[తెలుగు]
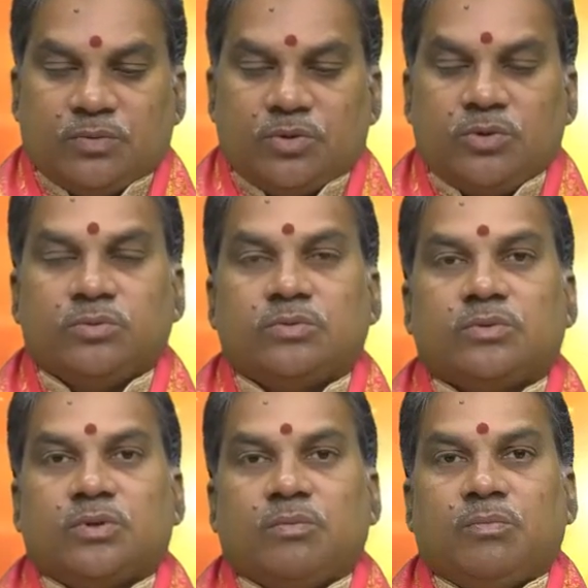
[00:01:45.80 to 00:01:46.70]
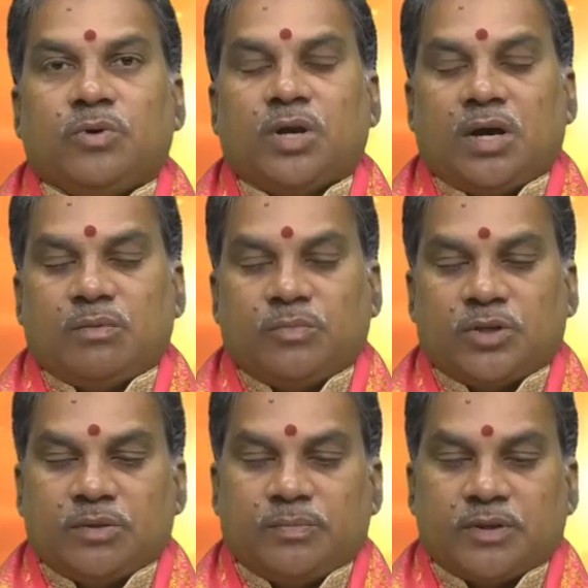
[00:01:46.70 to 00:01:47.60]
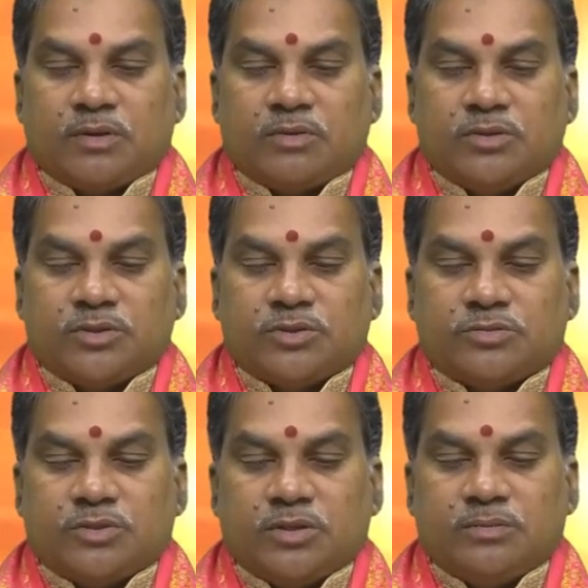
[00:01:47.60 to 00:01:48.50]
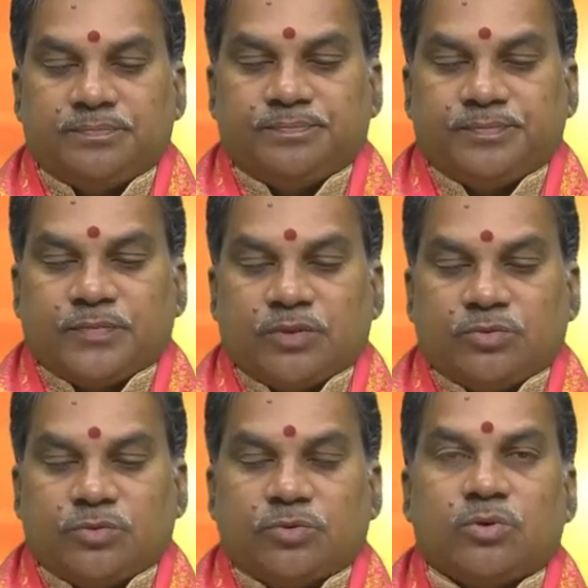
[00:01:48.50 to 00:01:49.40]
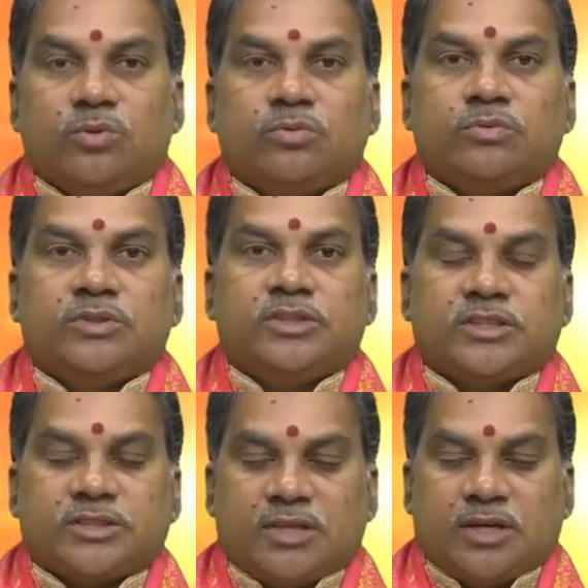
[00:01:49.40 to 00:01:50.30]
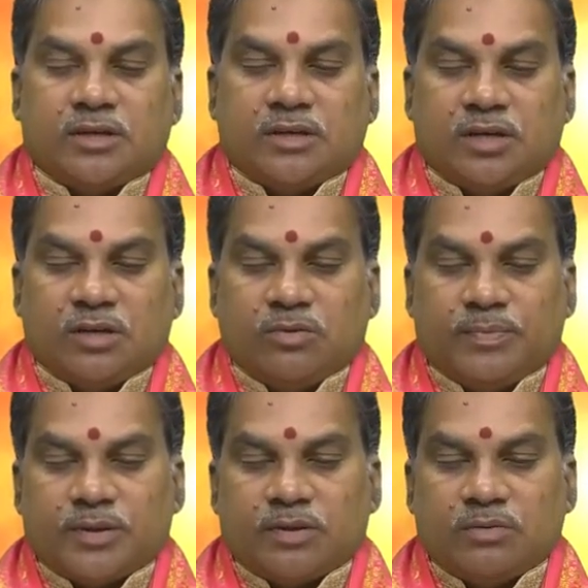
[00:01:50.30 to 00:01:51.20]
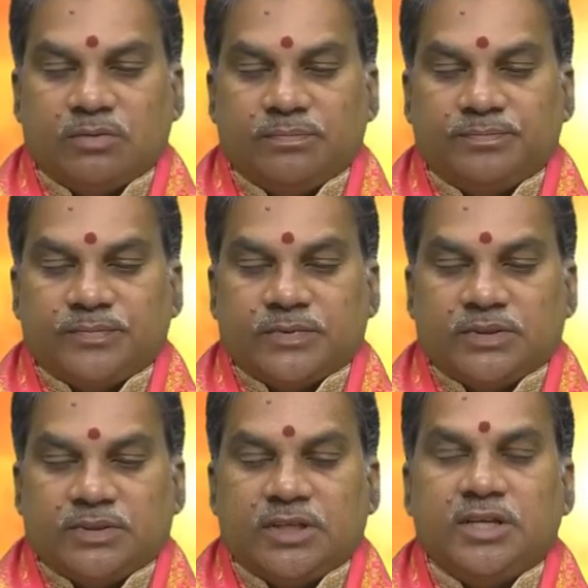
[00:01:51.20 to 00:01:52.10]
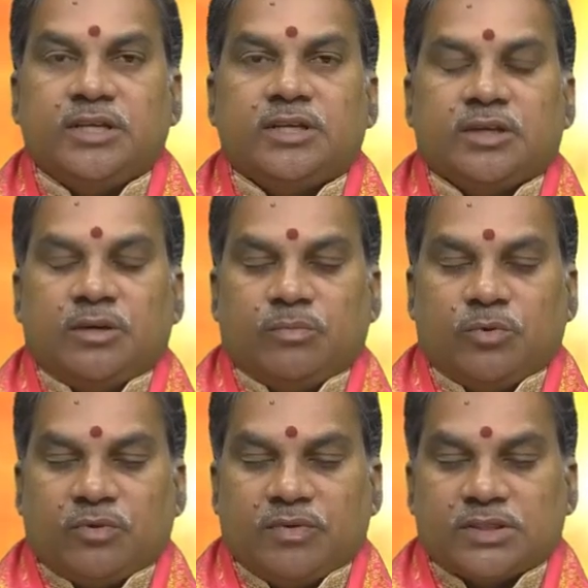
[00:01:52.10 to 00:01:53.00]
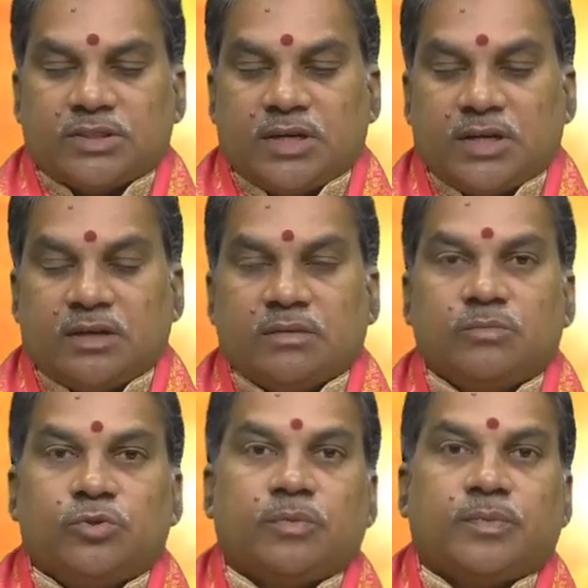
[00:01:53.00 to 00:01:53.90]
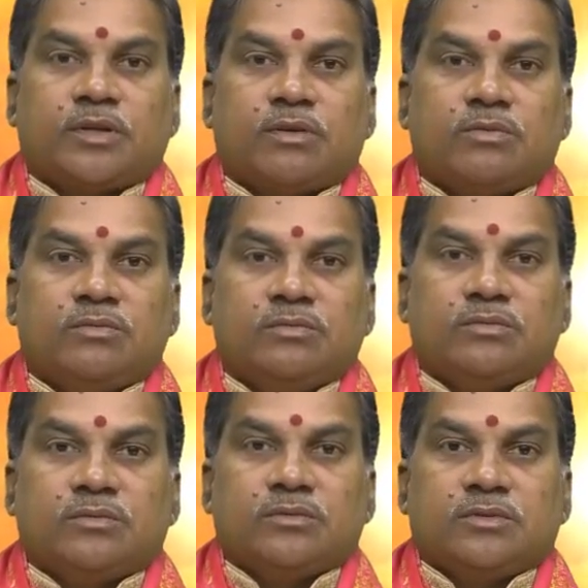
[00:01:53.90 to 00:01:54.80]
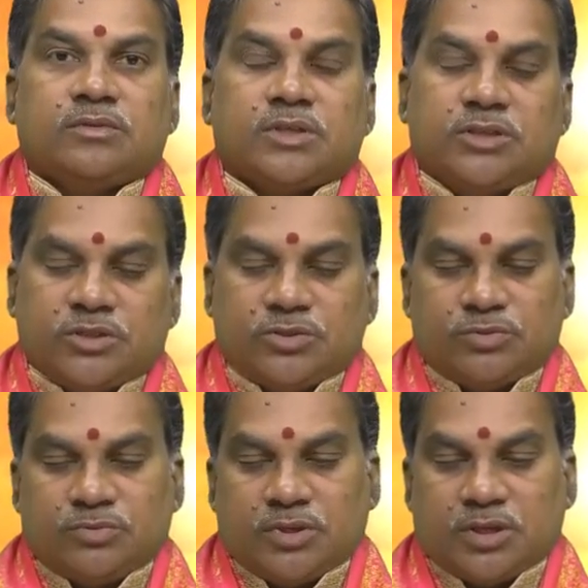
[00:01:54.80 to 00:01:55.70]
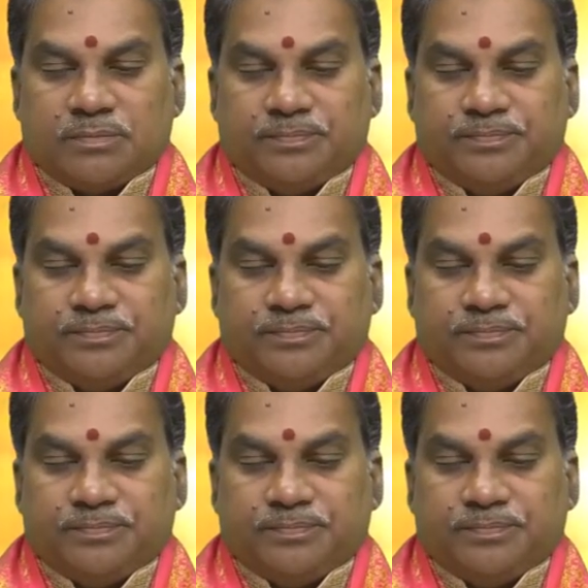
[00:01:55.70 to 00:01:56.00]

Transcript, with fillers: గురుడు మూల మొదటి పాదంలో సంచరిస్తున్నాడు శుక్రుడు జ్యేష్ఠ నాలుగో పాదంలోను శని పూర్వాషాఢ మూడో పాదంలోనూ సంచరిస్తూ ఉన్నారు